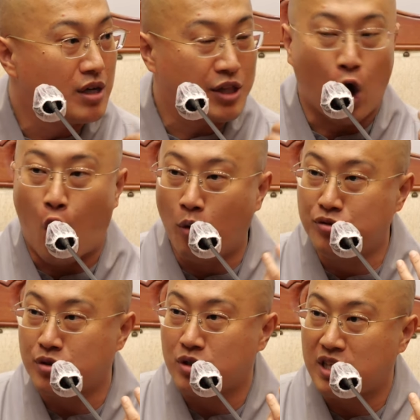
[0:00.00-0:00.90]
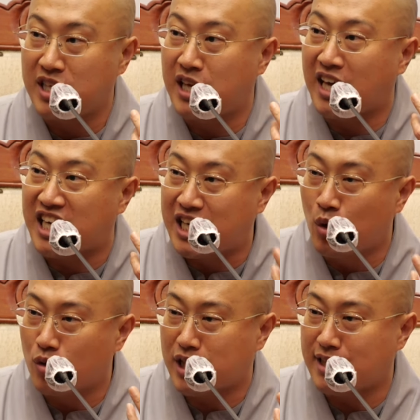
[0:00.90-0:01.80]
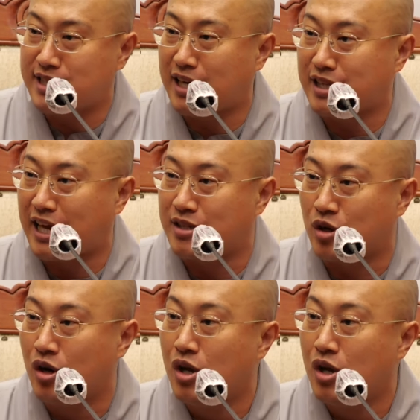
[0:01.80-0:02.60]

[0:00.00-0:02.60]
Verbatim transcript: 근데 업은 이게 기록된 상태에서